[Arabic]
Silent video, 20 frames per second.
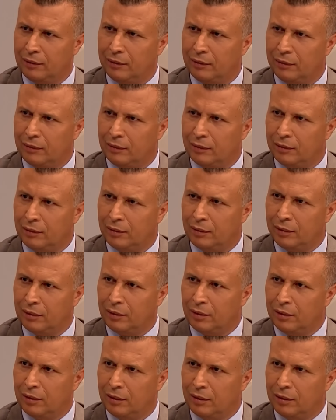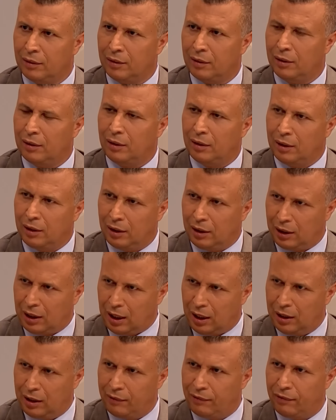اللي هو يس الرابع ده
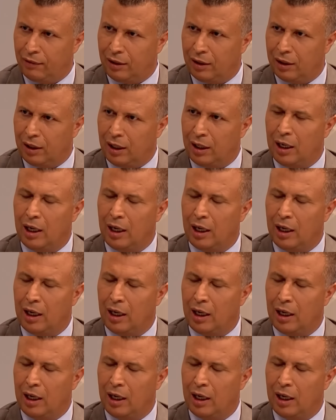الخليفه إيه،